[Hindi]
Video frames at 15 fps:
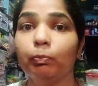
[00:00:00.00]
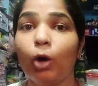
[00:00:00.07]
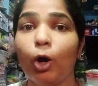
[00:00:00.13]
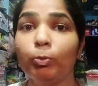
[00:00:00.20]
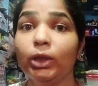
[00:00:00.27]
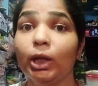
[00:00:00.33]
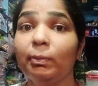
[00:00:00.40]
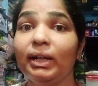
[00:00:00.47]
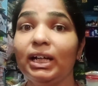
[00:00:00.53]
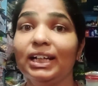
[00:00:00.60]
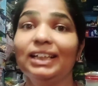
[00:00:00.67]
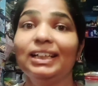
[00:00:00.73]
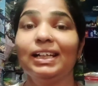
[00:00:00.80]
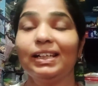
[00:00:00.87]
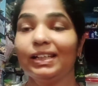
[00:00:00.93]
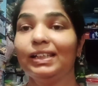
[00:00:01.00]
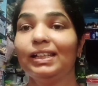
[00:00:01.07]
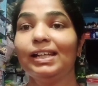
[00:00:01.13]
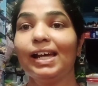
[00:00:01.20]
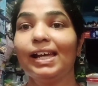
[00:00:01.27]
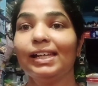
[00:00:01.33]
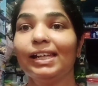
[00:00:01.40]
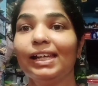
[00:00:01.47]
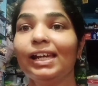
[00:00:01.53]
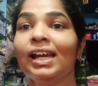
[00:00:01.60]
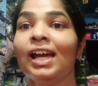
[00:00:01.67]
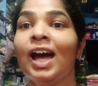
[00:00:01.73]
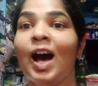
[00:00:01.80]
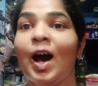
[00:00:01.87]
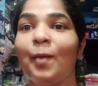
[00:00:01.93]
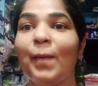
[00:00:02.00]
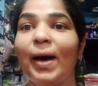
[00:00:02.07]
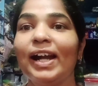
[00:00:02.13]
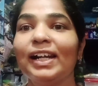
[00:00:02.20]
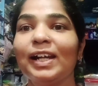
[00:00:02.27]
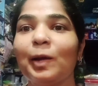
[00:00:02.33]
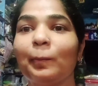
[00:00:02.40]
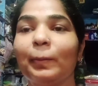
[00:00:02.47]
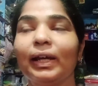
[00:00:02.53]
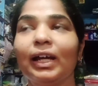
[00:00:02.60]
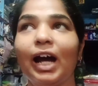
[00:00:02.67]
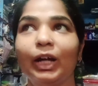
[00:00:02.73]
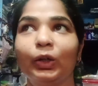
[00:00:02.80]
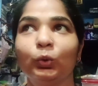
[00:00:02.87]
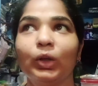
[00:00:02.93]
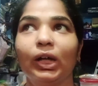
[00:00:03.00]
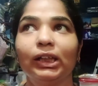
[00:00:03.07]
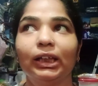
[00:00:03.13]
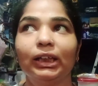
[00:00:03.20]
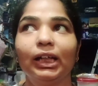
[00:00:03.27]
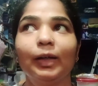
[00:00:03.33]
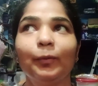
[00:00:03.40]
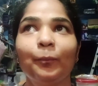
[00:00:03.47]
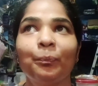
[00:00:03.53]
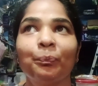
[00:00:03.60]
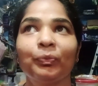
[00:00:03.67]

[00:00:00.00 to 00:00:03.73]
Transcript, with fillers: बॉब द बिल्डर करके दिखाएंगे हमारे टाइम पे कार्टून आता था